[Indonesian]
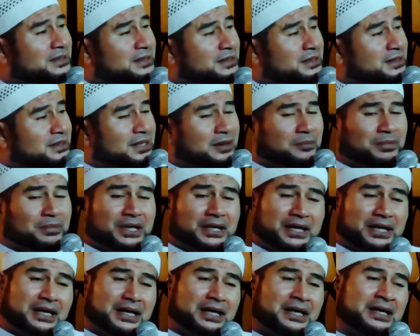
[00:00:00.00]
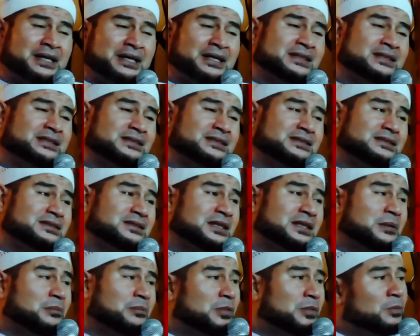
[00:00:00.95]
Tapi lihat,
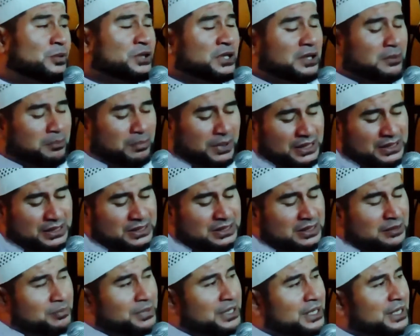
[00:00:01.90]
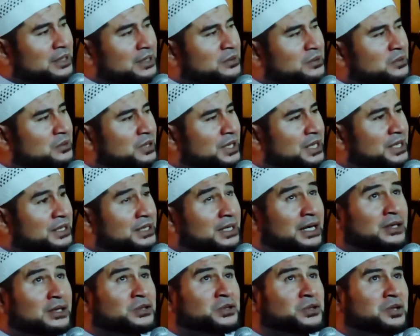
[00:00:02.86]
mempunyai prinsip yang kuat
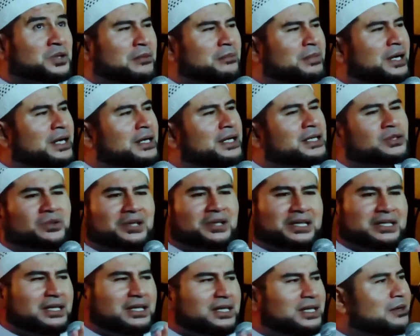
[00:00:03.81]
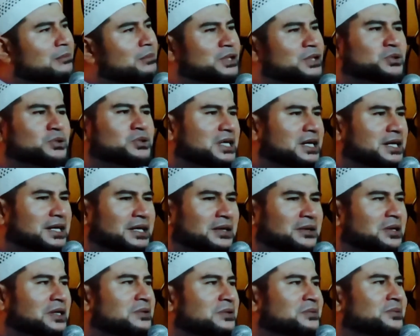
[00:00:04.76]
kalau sudah balik sudah tidak menyusahkan
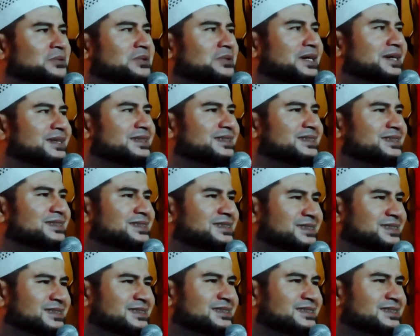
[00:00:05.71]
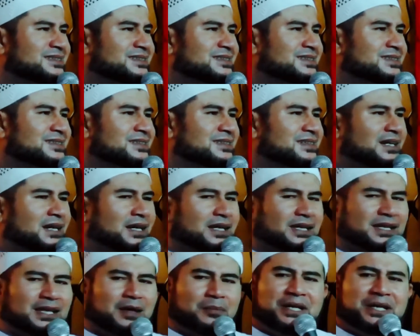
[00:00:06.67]
orang tuanya.
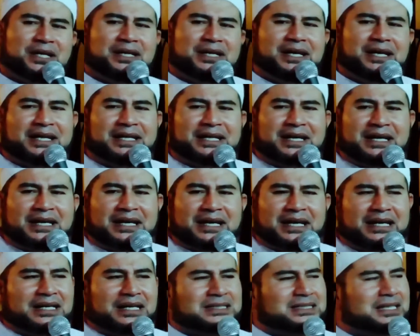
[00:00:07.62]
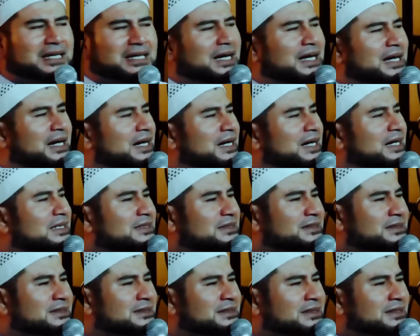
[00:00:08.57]
Tapi lihat anak-anak sekarang.
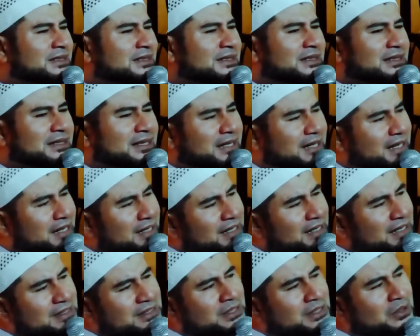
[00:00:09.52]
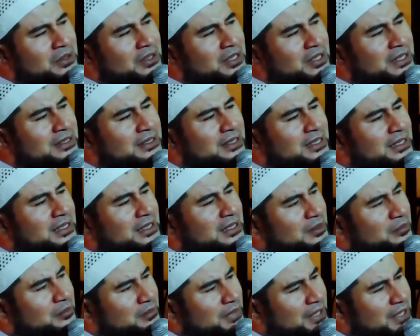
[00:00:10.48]
Terkadang sekolah tinggi
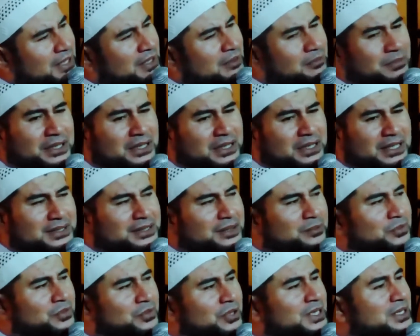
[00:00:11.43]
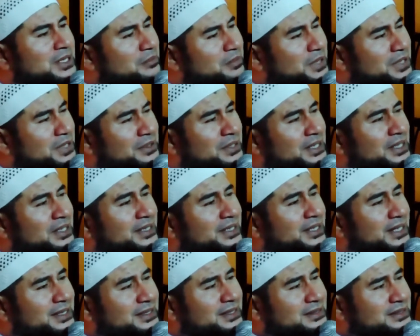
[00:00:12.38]
maaf tidak semuanya
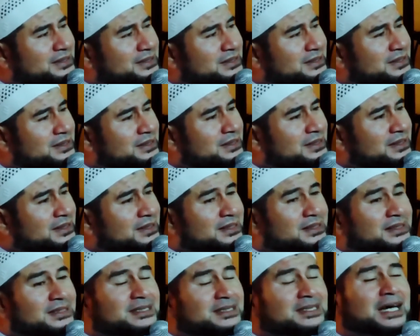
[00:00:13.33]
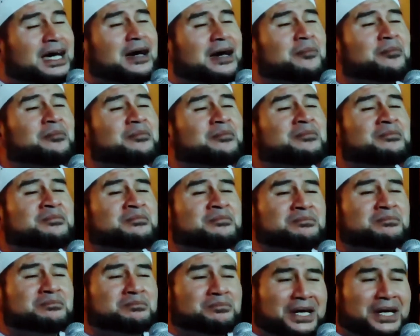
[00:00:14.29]
mayoritas.
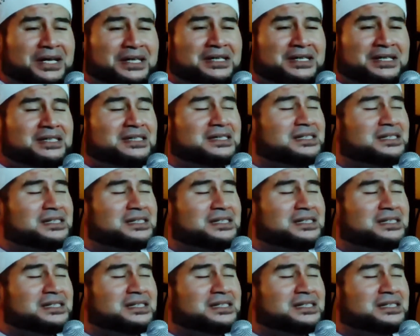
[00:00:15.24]
Sampai